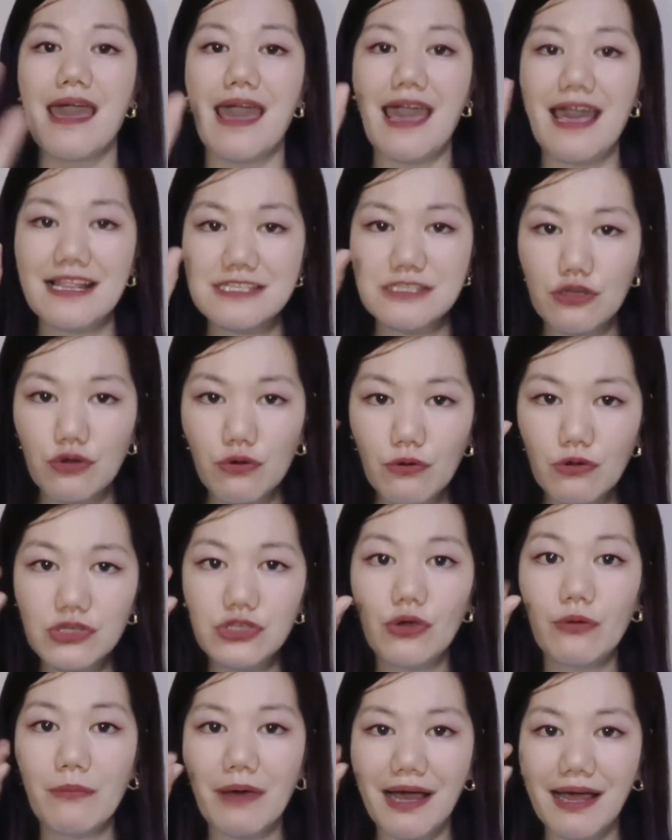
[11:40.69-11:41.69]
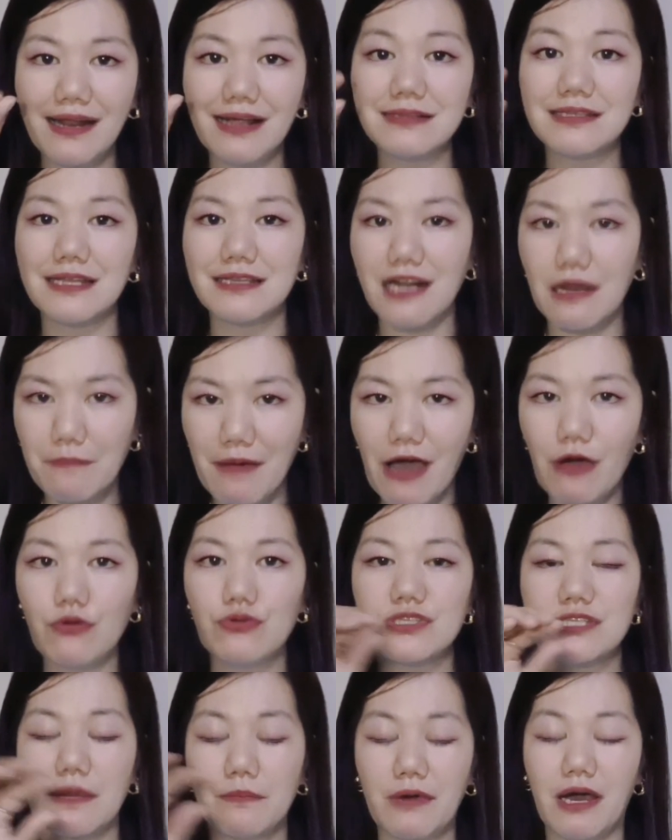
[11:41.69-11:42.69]
And so, yung mga
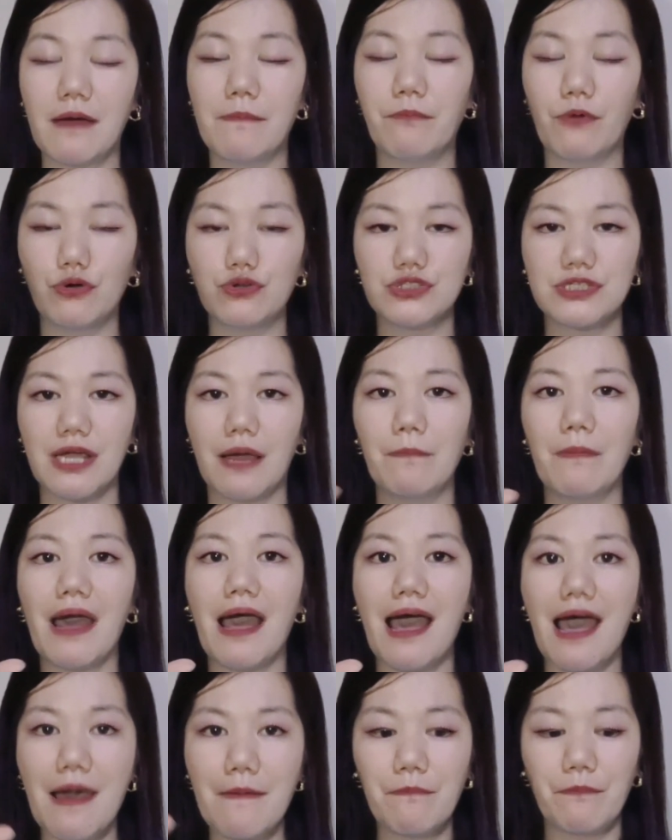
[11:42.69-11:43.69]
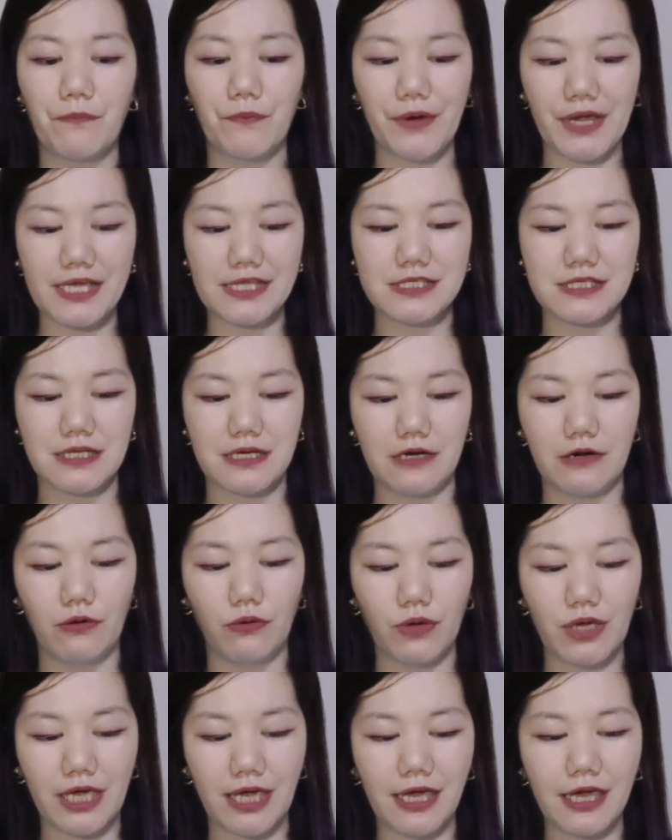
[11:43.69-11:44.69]
nagtatrabaho sa mga pawn shop, appraiser,
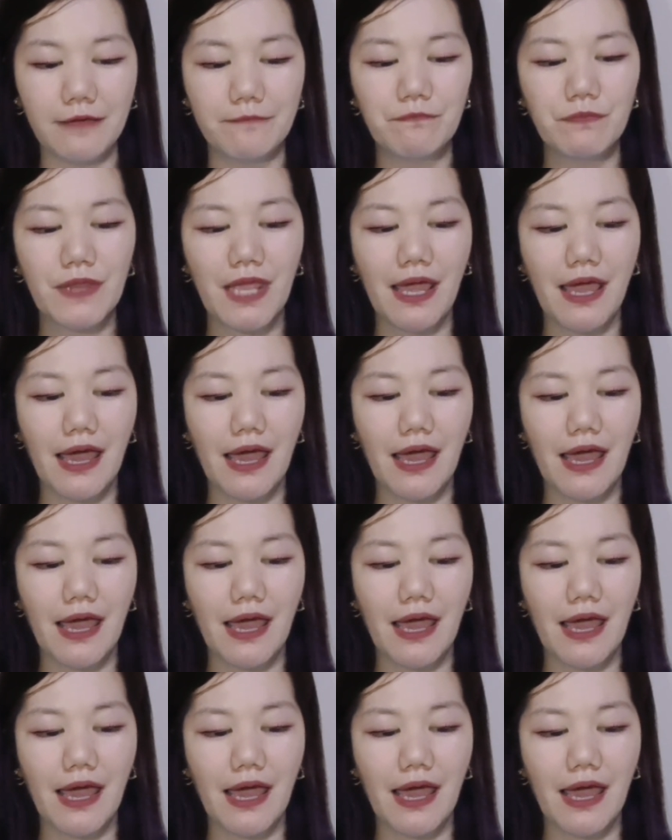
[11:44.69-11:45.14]
okay?